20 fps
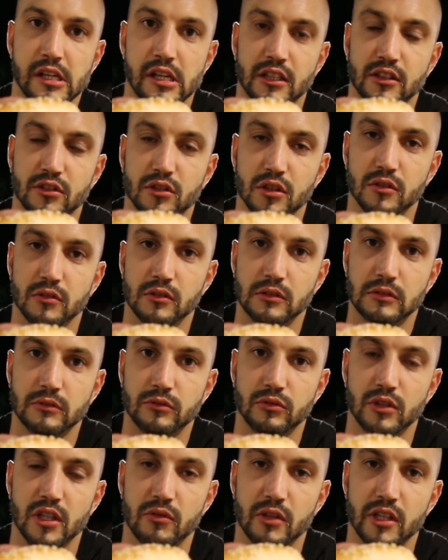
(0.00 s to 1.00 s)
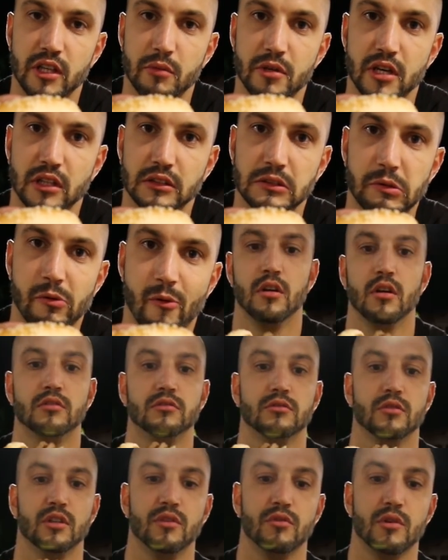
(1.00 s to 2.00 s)
Est-ce que vous les voyez bien
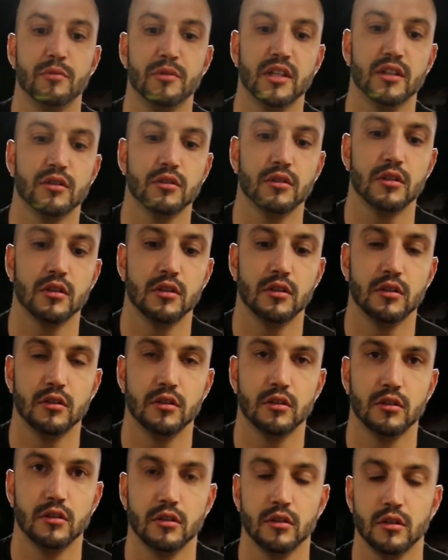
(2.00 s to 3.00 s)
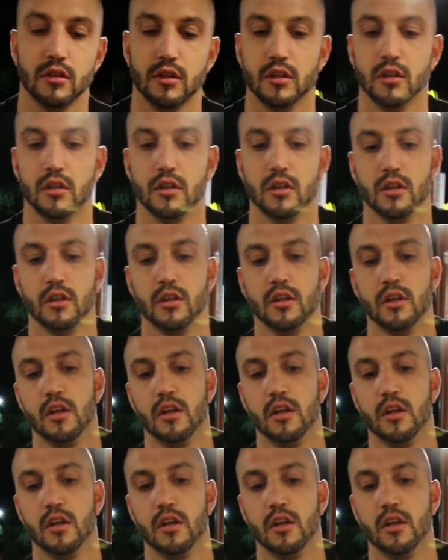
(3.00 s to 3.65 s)
On les voit bien les trucs Ouais, on les voit grave bien.